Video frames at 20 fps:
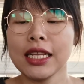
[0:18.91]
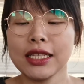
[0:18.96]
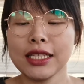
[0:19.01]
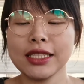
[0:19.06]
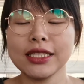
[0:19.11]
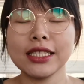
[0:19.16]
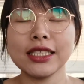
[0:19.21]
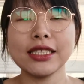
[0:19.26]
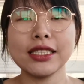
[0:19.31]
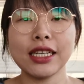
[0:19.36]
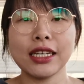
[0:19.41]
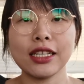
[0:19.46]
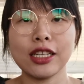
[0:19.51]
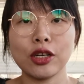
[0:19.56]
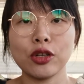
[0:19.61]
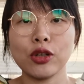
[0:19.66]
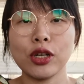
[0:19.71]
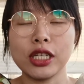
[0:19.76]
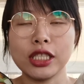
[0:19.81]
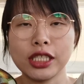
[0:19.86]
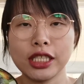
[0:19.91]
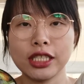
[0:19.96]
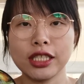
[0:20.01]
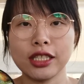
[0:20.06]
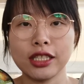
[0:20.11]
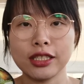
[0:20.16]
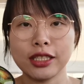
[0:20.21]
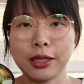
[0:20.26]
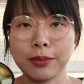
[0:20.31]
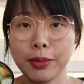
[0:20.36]
那先讲两款，这
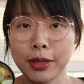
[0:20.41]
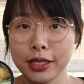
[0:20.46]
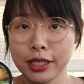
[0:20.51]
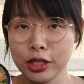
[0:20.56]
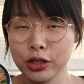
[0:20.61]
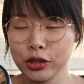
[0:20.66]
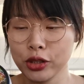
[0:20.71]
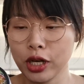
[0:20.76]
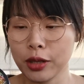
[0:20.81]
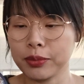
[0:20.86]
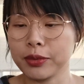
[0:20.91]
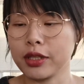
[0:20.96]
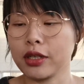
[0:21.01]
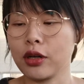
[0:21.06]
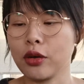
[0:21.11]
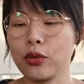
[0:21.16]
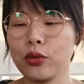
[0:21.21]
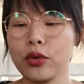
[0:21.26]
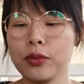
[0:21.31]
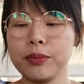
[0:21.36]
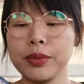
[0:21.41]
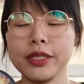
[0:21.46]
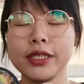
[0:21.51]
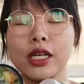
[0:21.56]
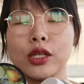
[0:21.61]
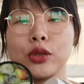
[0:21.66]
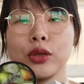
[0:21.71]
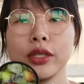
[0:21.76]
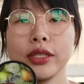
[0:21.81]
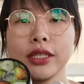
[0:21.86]
个 The Body Shop 的，我比
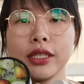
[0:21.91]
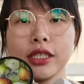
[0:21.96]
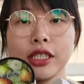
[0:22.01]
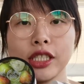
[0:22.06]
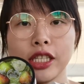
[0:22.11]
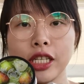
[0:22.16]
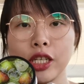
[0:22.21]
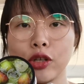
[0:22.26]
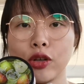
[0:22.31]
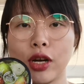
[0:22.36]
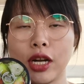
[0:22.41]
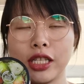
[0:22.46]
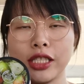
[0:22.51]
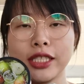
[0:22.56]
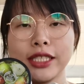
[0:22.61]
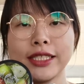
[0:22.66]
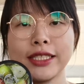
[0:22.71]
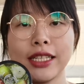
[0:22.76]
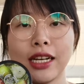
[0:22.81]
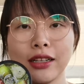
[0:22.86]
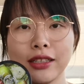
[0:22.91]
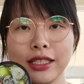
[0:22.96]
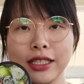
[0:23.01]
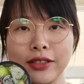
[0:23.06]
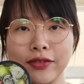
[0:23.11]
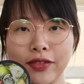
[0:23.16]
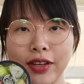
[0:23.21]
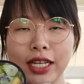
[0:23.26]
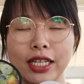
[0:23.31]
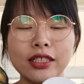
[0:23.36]
较推荐这一款是香
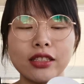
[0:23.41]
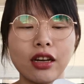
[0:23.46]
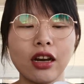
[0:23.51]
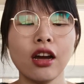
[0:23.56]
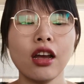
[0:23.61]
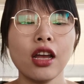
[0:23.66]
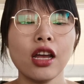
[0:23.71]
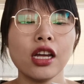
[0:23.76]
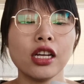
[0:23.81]
梨味的。